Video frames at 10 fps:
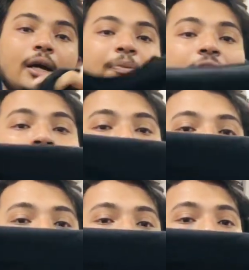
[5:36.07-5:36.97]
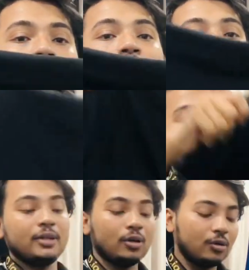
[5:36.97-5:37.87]
আপনারা হচ্ছে ইমো
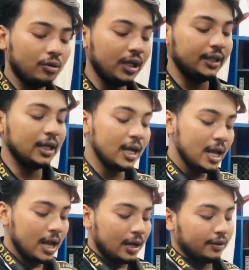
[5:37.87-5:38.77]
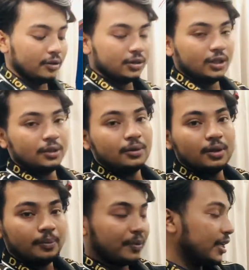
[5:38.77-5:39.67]
হোয়াটসঅ্যাপে নক করলেই আমাদের হচ্ছে
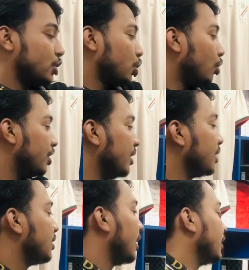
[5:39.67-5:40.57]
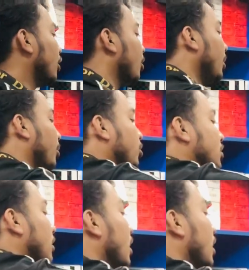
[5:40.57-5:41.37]
প্রাইস সহ ডিটেলস জানিয়ে দেওয়া হবে এবং হচ্ছে